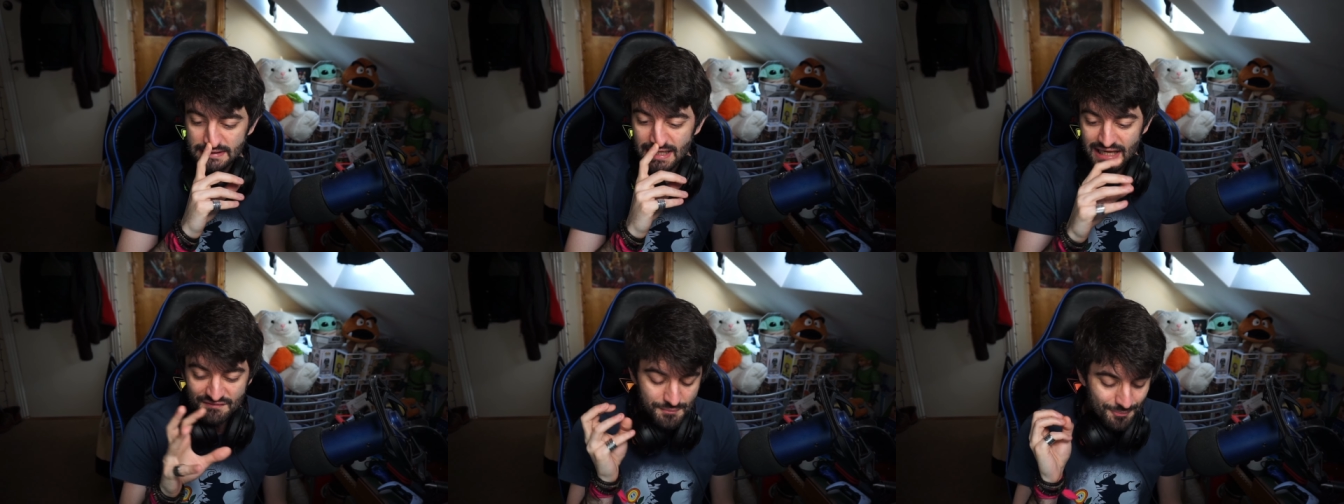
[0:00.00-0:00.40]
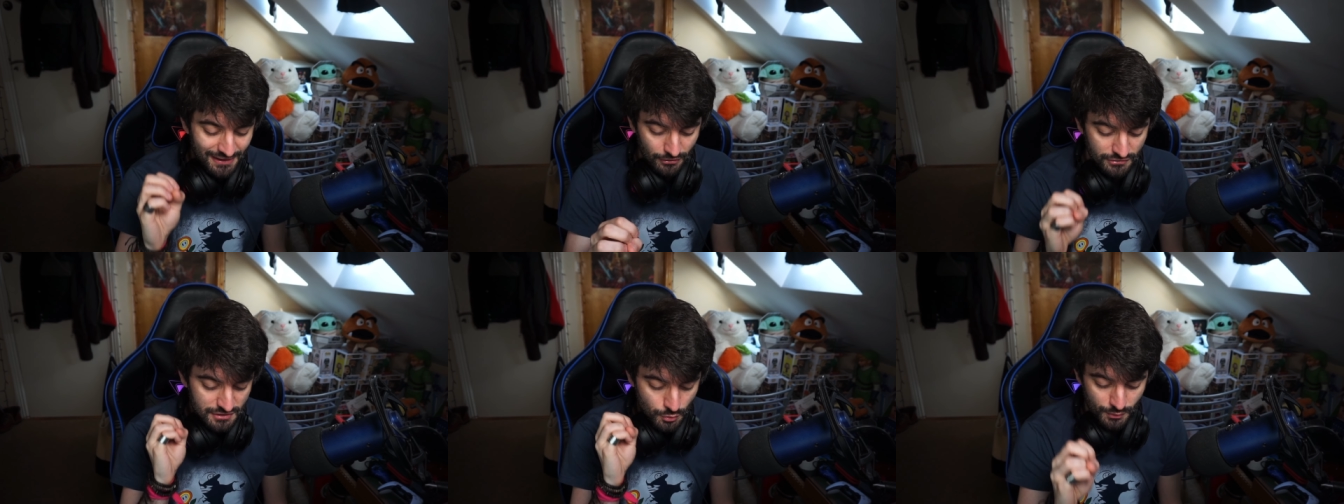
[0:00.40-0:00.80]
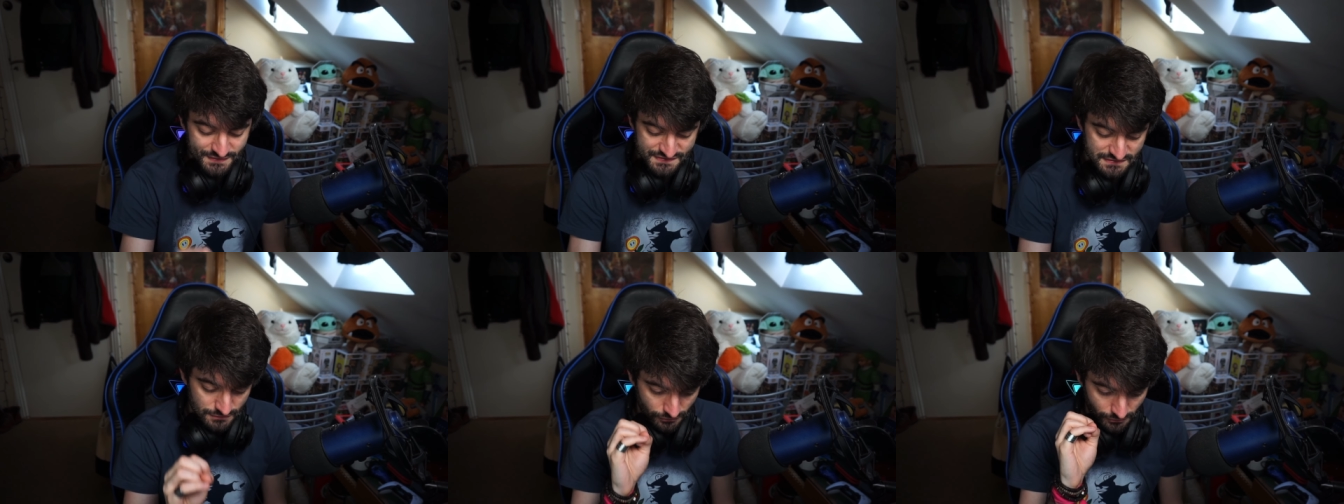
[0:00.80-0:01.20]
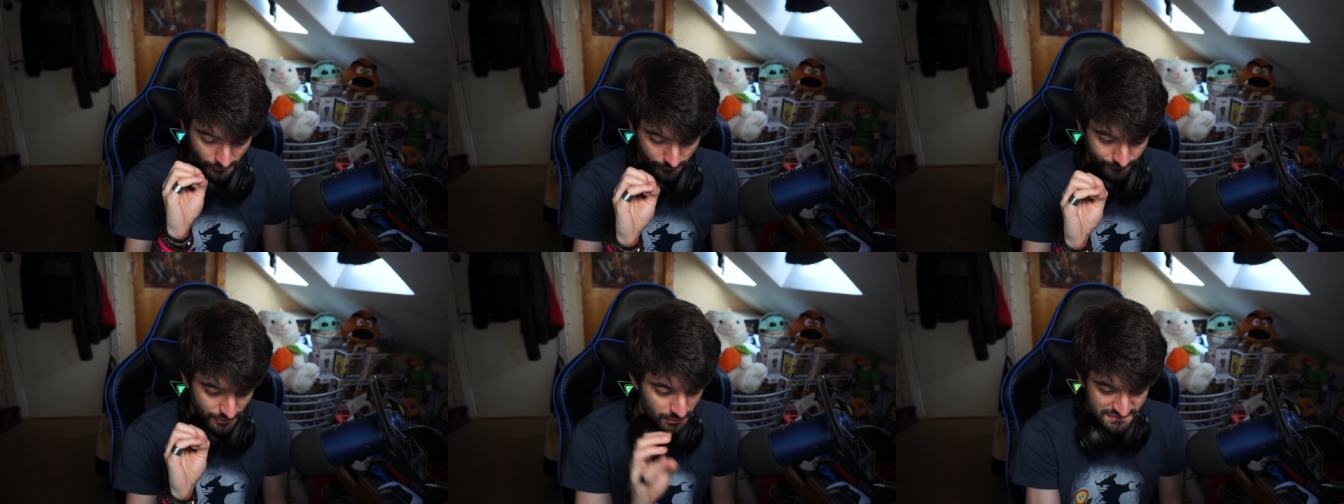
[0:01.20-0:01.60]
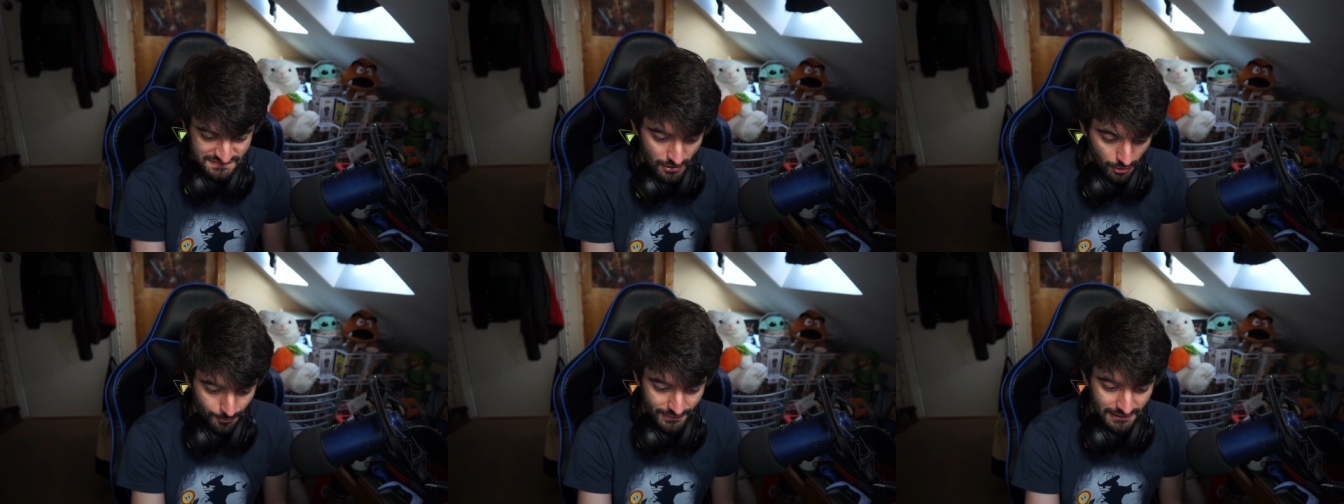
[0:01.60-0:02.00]
E vi parlo di, questo, di
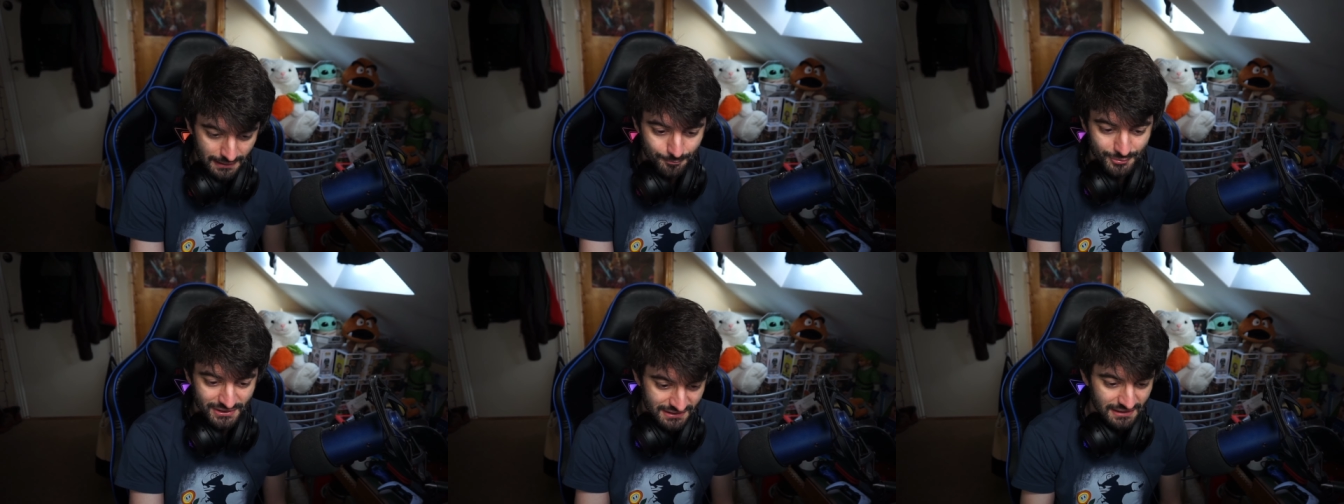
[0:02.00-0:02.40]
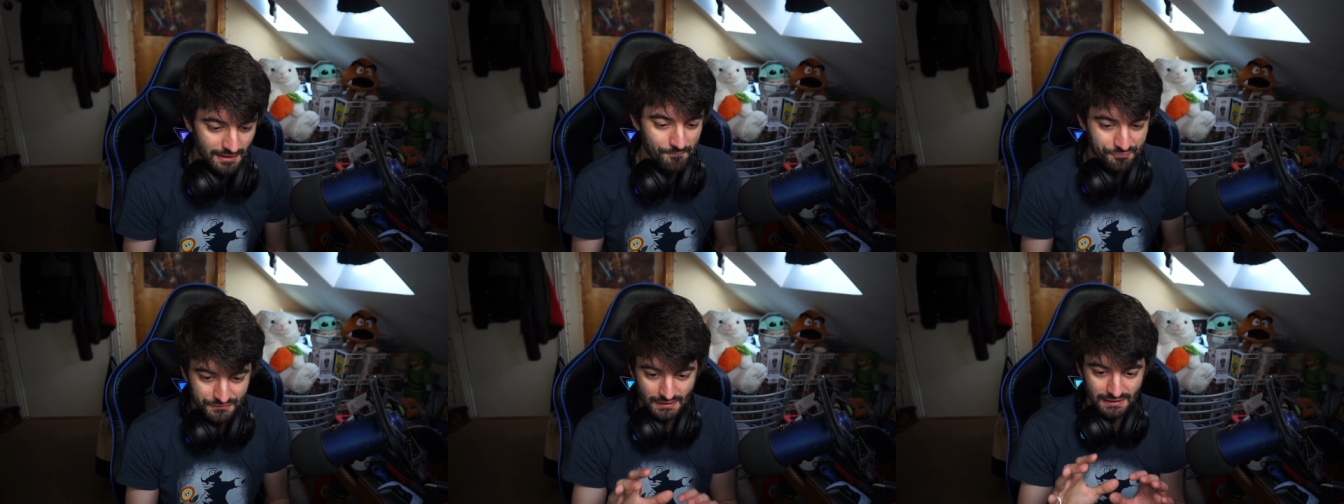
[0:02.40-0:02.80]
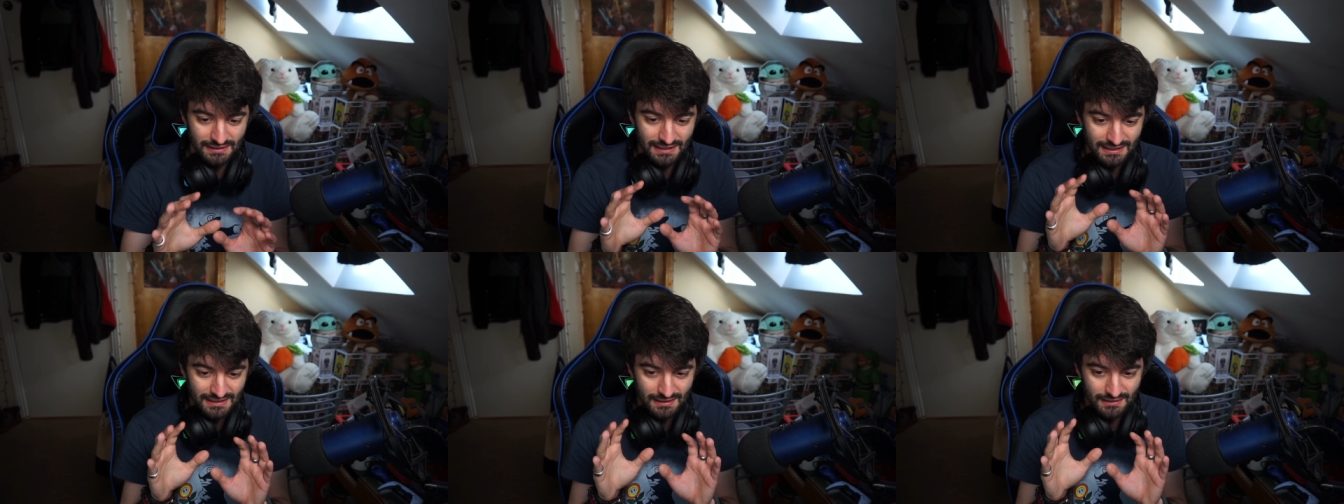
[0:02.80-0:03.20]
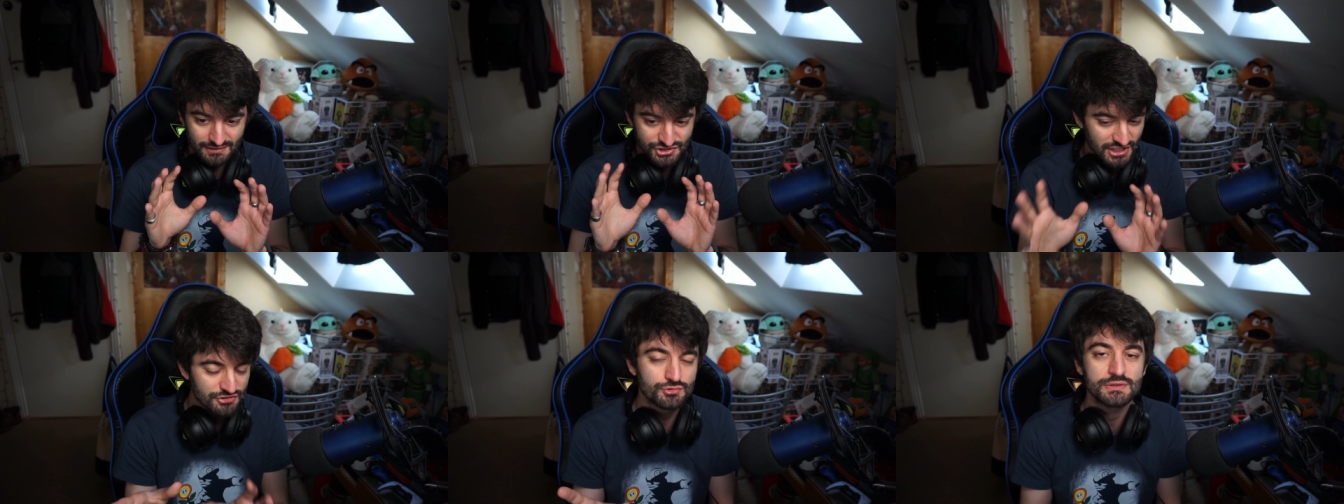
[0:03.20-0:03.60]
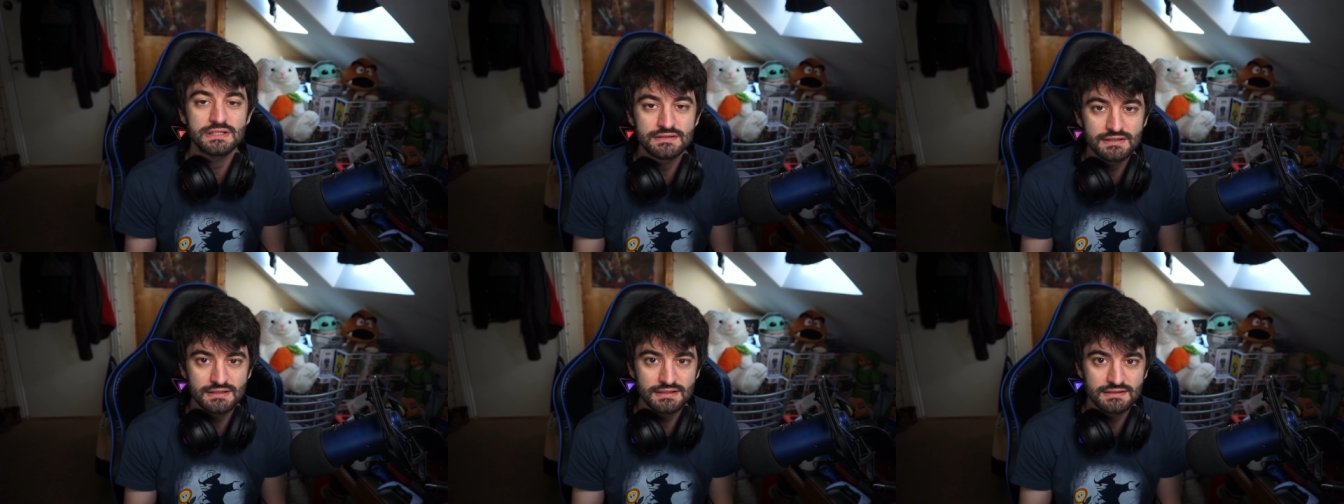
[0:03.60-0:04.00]
questa opera perché la, già su
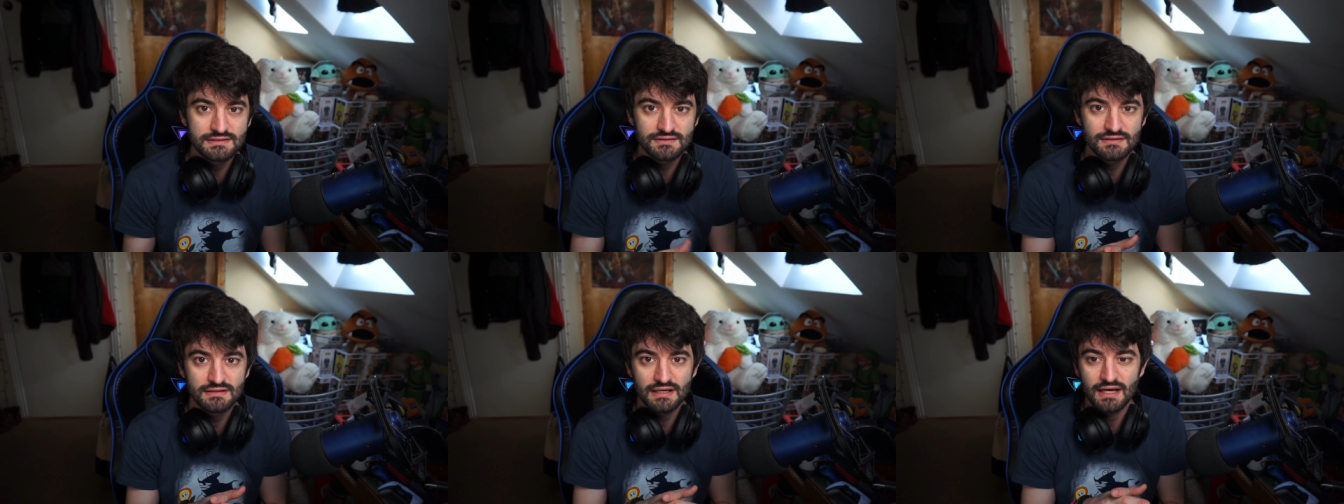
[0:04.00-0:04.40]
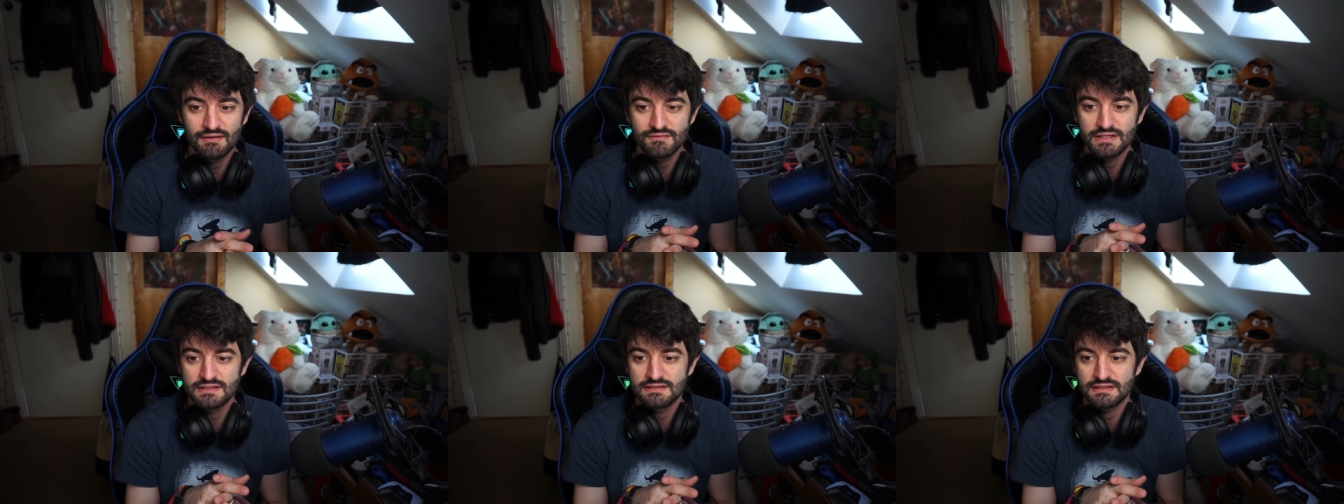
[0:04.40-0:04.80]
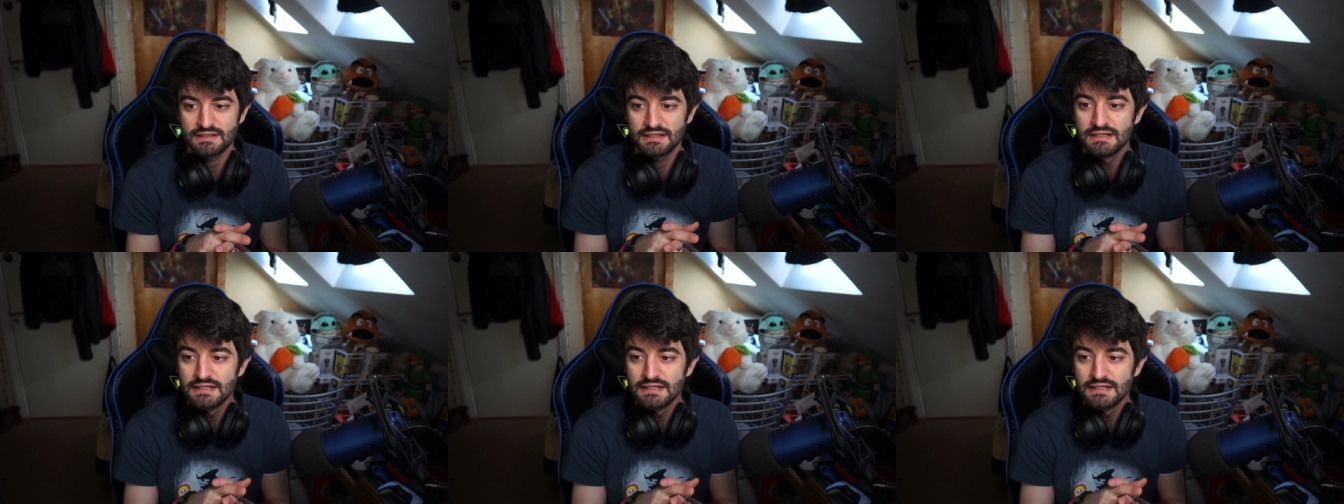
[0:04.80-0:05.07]
internet avete